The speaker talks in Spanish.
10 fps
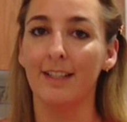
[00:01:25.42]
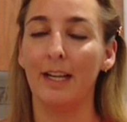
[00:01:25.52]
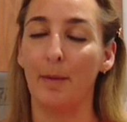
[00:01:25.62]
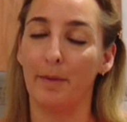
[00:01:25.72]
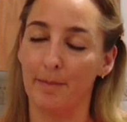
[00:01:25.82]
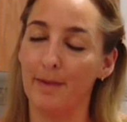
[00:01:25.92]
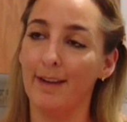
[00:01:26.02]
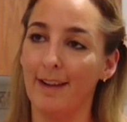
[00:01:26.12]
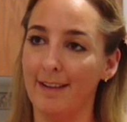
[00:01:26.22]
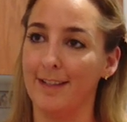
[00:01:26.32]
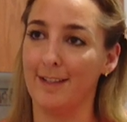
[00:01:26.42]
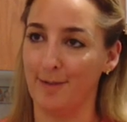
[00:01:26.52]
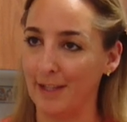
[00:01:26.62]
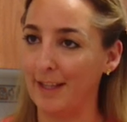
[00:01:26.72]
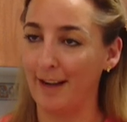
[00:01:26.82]
la primera y hasta
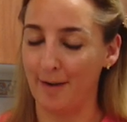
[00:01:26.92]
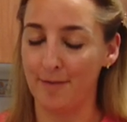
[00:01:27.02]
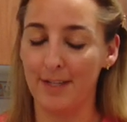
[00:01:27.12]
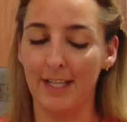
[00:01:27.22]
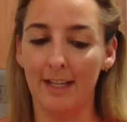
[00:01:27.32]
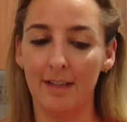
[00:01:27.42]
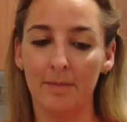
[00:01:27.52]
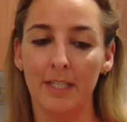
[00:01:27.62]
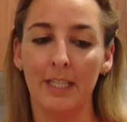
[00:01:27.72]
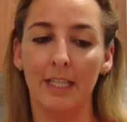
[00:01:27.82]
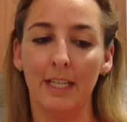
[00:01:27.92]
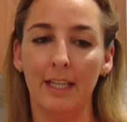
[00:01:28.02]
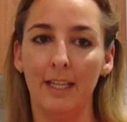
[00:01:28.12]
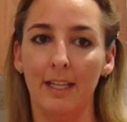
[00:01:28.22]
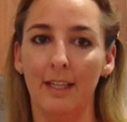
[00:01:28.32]
ahorita la única.
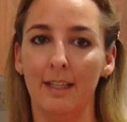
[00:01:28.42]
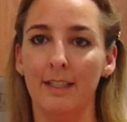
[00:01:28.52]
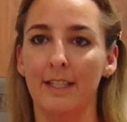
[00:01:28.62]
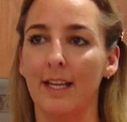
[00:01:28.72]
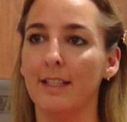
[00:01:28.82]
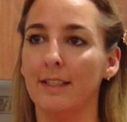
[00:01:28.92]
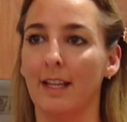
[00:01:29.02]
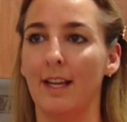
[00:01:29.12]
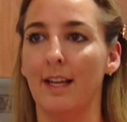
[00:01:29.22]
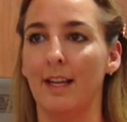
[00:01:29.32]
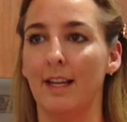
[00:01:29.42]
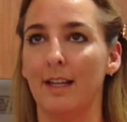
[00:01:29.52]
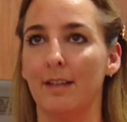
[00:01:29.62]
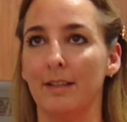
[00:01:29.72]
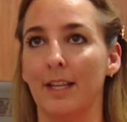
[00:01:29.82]
Y ya
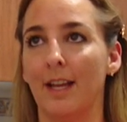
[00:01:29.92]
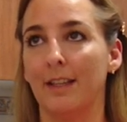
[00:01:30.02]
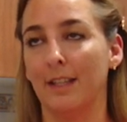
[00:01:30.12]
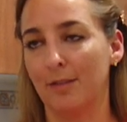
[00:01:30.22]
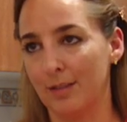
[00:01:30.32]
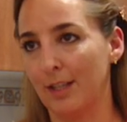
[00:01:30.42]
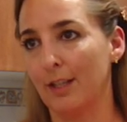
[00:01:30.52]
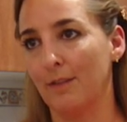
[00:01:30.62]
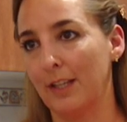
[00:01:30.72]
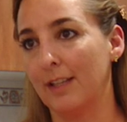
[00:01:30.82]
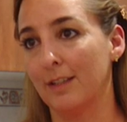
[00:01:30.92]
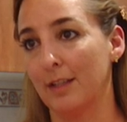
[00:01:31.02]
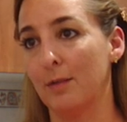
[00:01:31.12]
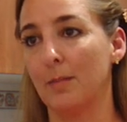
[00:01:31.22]
ya tengo certificación en